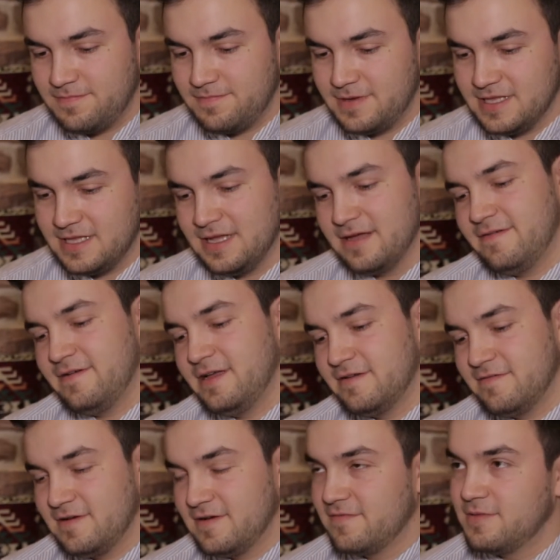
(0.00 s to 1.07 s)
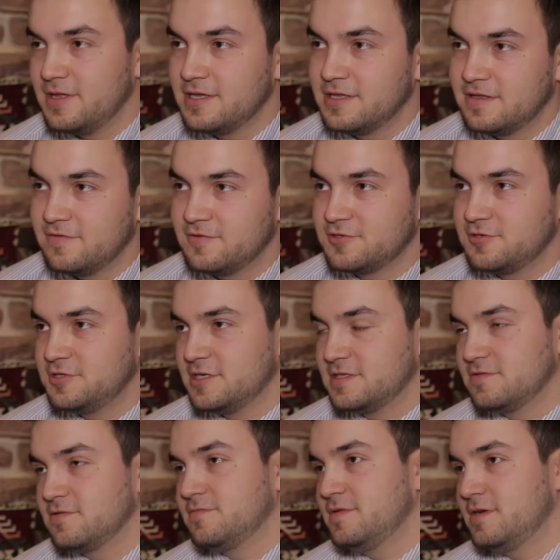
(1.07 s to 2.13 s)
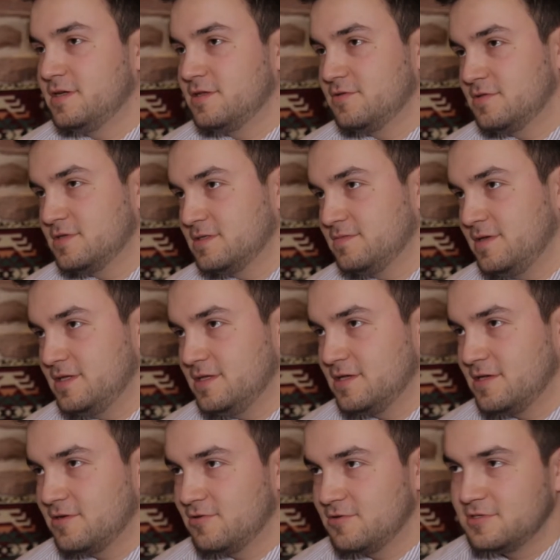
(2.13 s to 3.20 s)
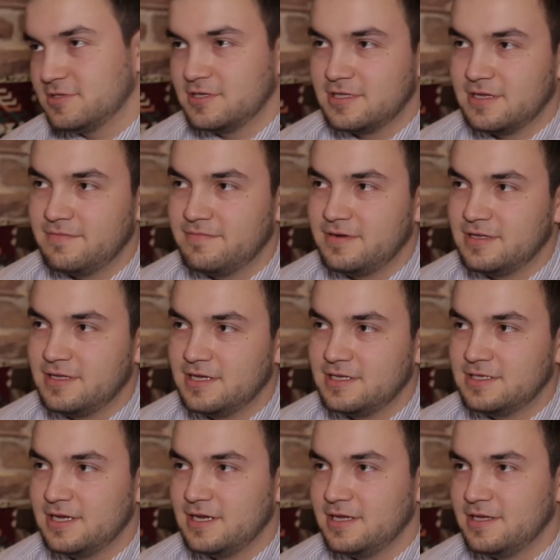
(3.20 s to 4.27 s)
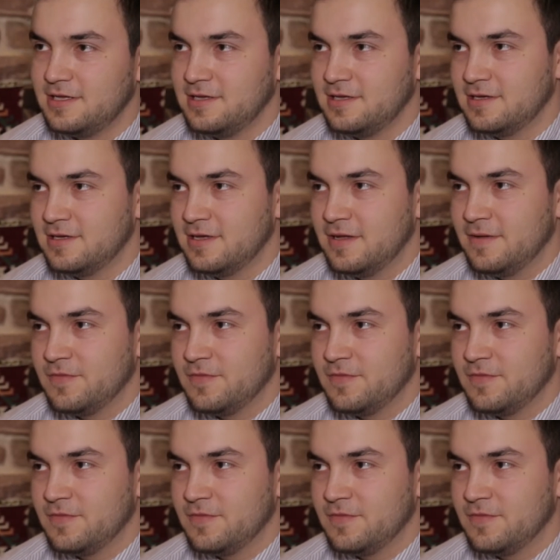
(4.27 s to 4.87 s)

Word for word: подговаривали в плане того, что сейчас вот приедут изменники Родины, там предатели, и